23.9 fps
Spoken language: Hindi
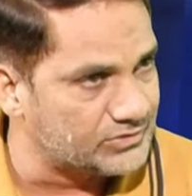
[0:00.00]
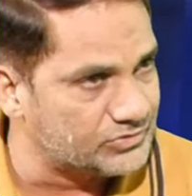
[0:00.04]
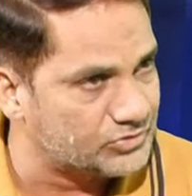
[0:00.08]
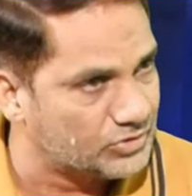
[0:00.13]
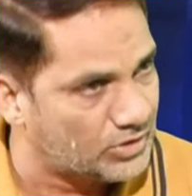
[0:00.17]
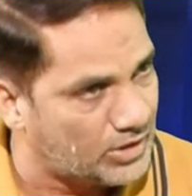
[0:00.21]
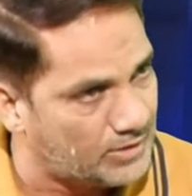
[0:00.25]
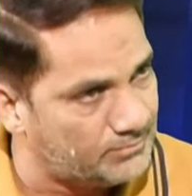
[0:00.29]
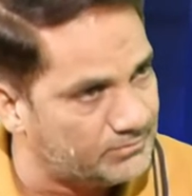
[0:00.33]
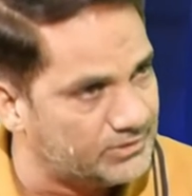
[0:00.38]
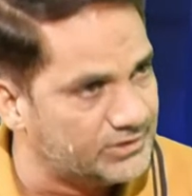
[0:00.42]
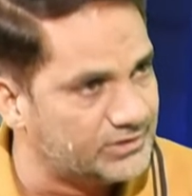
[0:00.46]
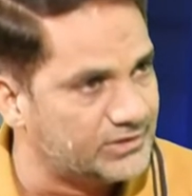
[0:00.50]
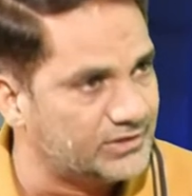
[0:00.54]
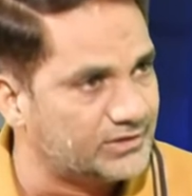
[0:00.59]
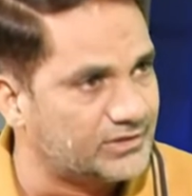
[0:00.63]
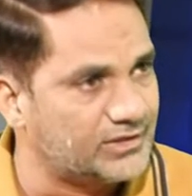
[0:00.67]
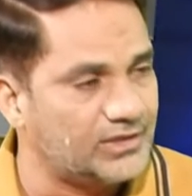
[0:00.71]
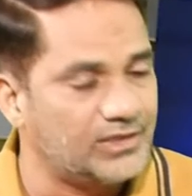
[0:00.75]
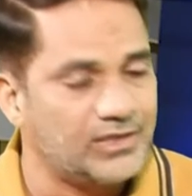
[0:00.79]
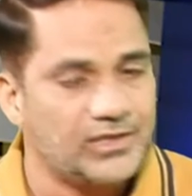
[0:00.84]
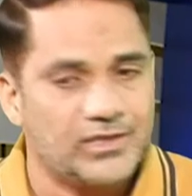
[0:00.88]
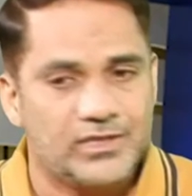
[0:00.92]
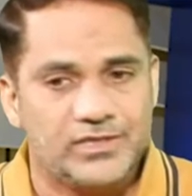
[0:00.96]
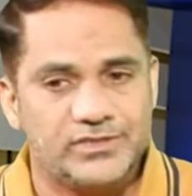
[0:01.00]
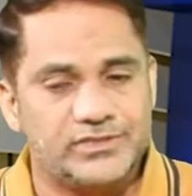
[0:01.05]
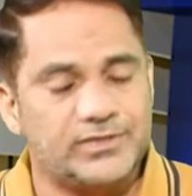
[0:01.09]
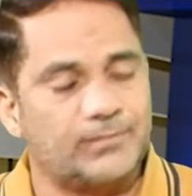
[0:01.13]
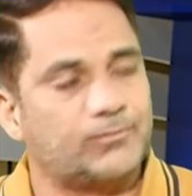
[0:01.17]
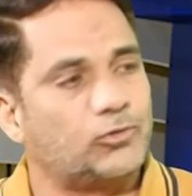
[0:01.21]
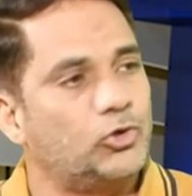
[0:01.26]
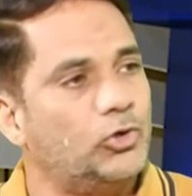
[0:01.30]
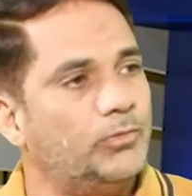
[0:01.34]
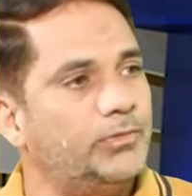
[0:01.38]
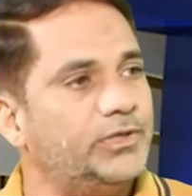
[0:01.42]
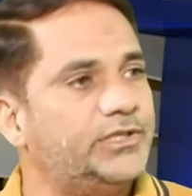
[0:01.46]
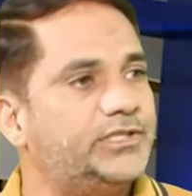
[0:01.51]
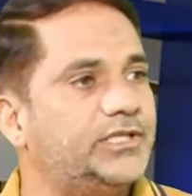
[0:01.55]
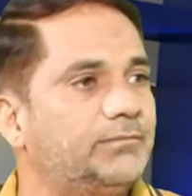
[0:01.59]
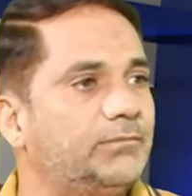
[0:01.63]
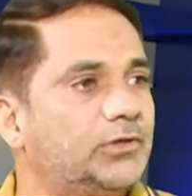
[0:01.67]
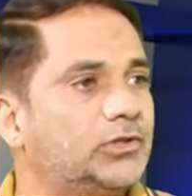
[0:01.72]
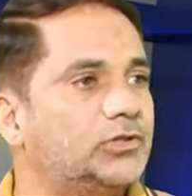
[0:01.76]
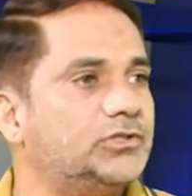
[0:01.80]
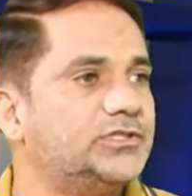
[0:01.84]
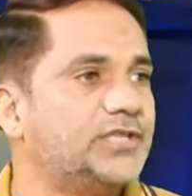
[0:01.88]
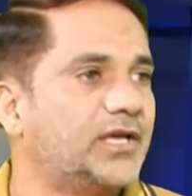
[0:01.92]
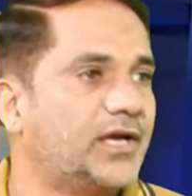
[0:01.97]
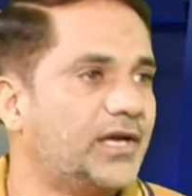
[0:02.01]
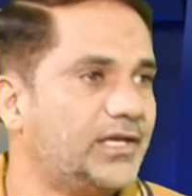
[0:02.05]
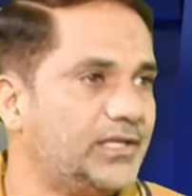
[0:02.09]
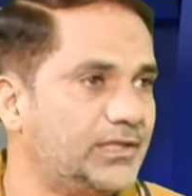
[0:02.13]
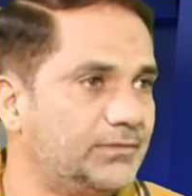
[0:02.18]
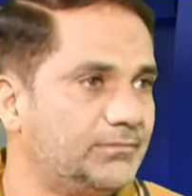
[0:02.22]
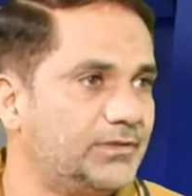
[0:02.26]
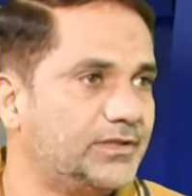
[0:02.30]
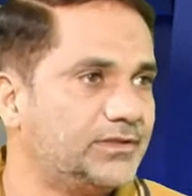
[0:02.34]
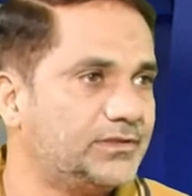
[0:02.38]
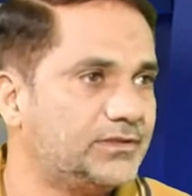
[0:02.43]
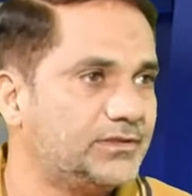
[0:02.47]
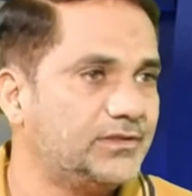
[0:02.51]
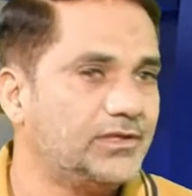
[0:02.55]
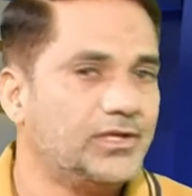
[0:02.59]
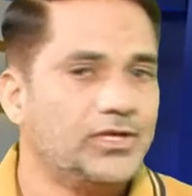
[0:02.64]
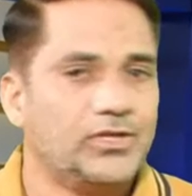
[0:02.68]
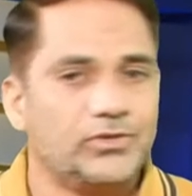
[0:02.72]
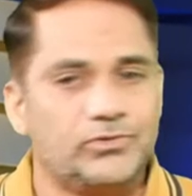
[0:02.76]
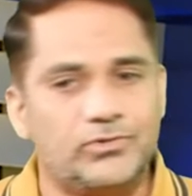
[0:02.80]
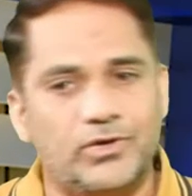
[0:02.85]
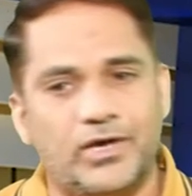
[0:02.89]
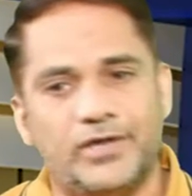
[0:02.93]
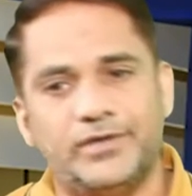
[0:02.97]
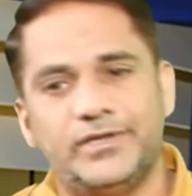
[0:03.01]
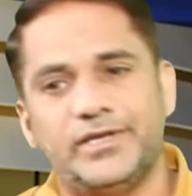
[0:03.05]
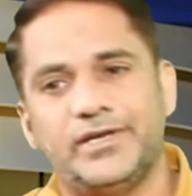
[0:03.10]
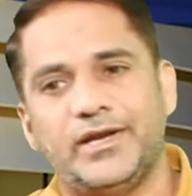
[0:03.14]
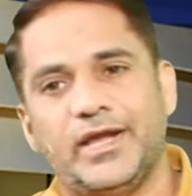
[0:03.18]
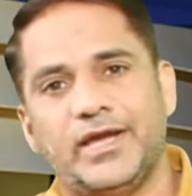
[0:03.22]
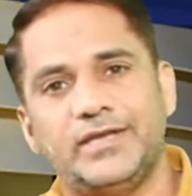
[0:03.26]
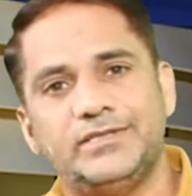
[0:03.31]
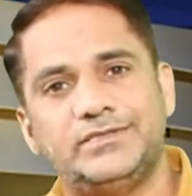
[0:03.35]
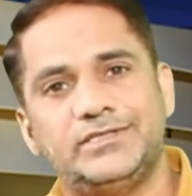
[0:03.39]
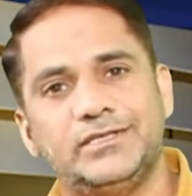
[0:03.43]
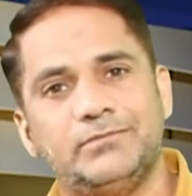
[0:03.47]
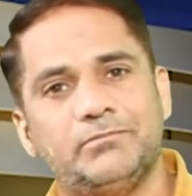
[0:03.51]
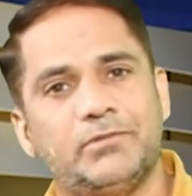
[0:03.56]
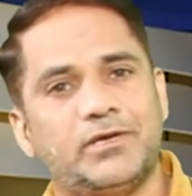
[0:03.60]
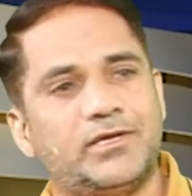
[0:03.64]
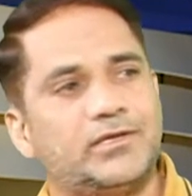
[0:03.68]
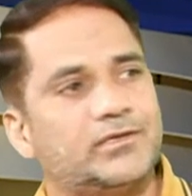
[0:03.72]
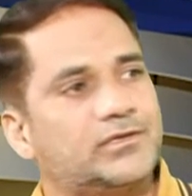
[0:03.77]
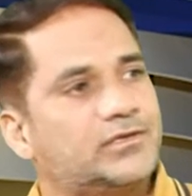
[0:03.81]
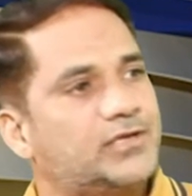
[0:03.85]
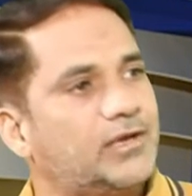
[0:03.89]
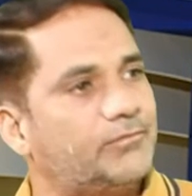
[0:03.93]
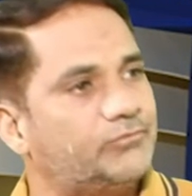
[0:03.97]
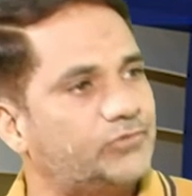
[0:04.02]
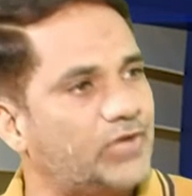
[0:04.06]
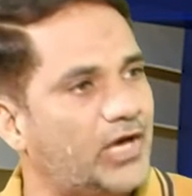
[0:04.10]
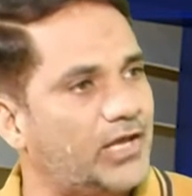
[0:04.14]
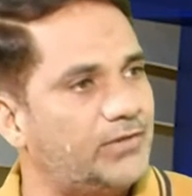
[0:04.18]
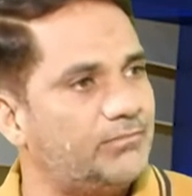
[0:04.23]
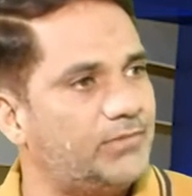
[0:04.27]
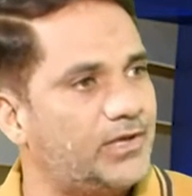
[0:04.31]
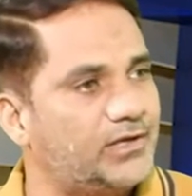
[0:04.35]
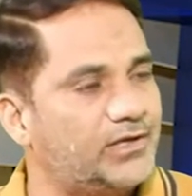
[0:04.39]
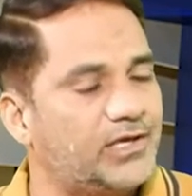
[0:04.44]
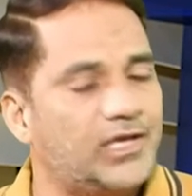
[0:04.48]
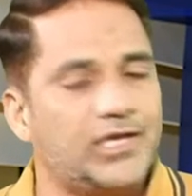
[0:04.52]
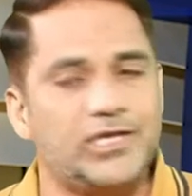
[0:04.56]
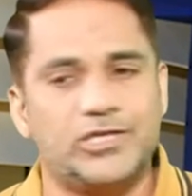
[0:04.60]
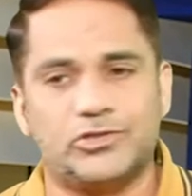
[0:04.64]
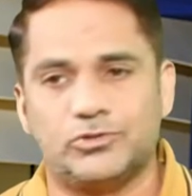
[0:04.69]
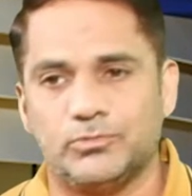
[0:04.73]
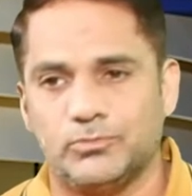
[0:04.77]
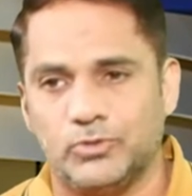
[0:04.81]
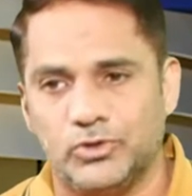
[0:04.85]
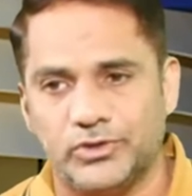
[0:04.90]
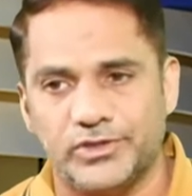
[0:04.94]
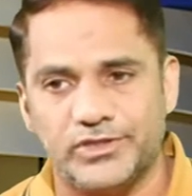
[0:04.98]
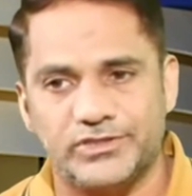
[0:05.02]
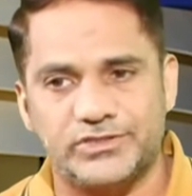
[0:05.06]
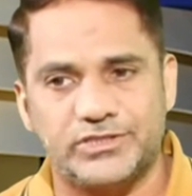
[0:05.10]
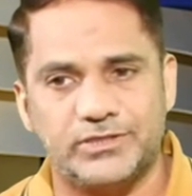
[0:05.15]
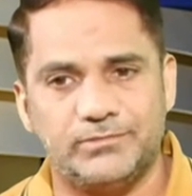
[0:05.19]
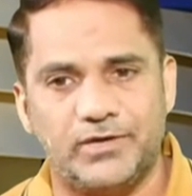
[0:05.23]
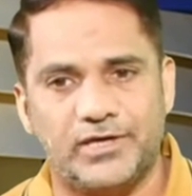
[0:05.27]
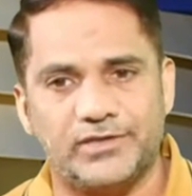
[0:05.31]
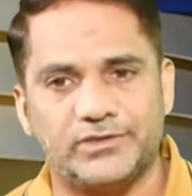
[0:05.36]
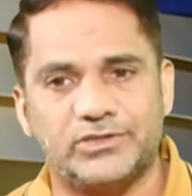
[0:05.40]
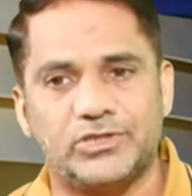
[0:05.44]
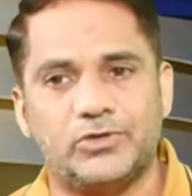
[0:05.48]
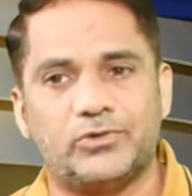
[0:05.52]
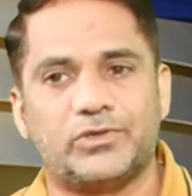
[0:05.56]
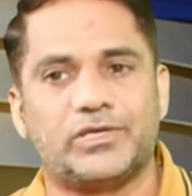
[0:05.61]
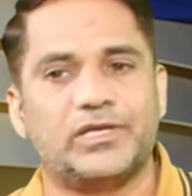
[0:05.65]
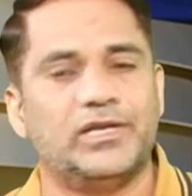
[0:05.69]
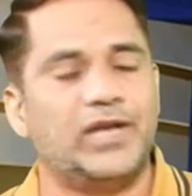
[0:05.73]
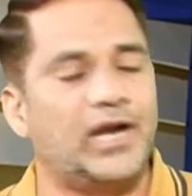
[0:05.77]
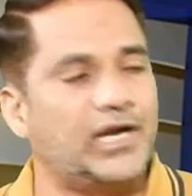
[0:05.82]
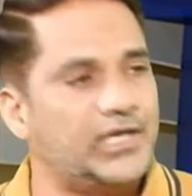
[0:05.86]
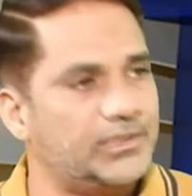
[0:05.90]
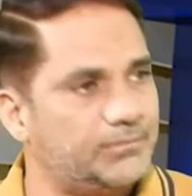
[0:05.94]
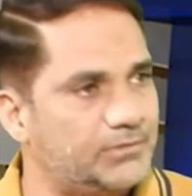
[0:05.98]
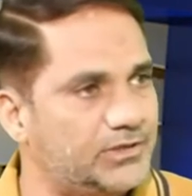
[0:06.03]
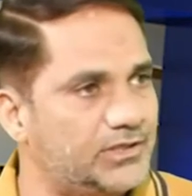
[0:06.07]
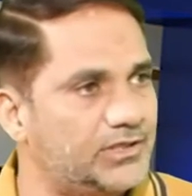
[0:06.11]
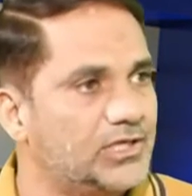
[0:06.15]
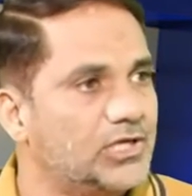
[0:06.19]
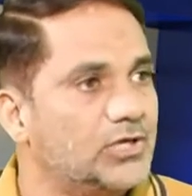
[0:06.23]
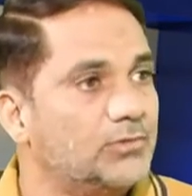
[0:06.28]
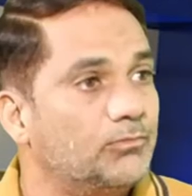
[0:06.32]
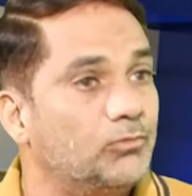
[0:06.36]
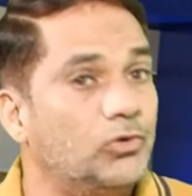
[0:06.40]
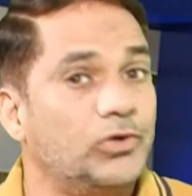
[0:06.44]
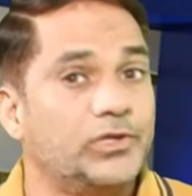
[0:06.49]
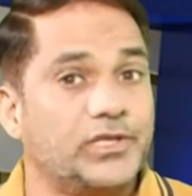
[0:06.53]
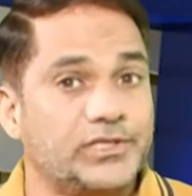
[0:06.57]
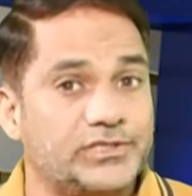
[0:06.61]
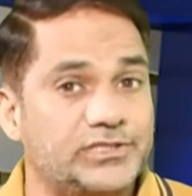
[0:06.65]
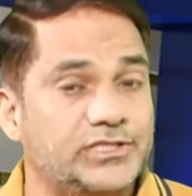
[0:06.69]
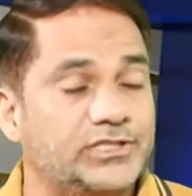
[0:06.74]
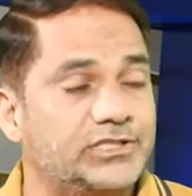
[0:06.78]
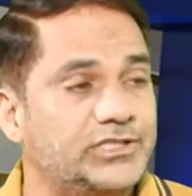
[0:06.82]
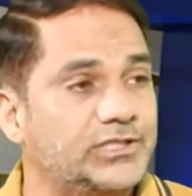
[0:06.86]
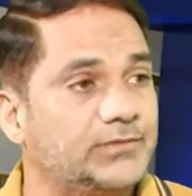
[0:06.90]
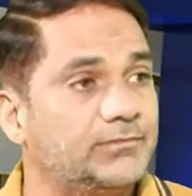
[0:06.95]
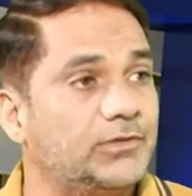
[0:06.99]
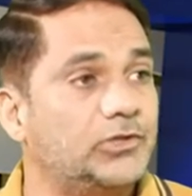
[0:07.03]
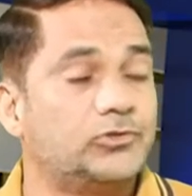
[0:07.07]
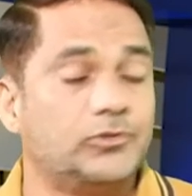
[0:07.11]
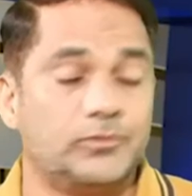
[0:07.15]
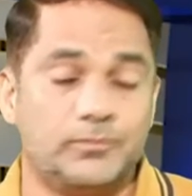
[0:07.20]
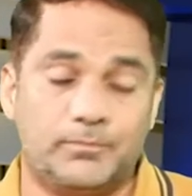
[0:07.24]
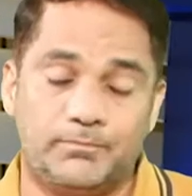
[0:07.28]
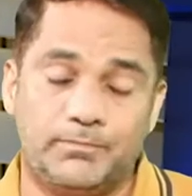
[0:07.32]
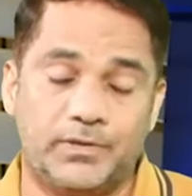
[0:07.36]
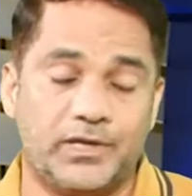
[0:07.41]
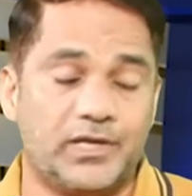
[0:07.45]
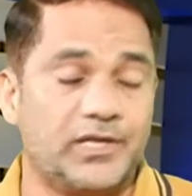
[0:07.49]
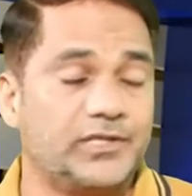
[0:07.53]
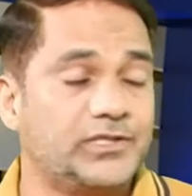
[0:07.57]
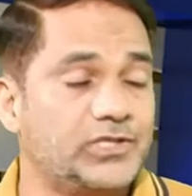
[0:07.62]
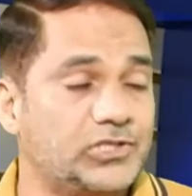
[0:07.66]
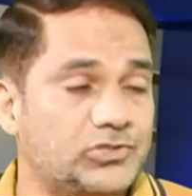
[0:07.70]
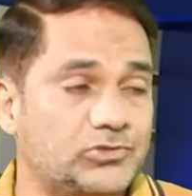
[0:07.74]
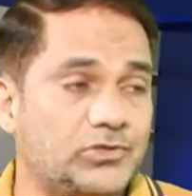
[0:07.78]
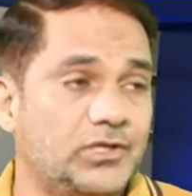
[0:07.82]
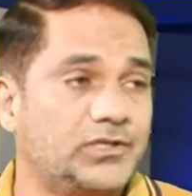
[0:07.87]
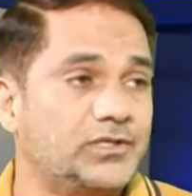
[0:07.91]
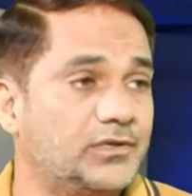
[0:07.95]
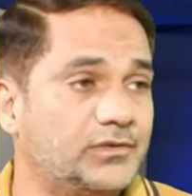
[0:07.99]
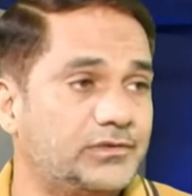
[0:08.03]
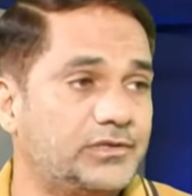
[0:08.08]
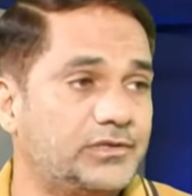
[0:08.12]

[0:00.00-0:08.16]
जो हमने देखे हैं जब कौमी टीम में तो जगह ही नहीं बनती तो अंडर 19 में कप्तान बन गए तो बहुत अच्छी बात है और खिलाड़ी भी बहुत अच्छी टीम है तो बांग्लादेश का बिल्कुल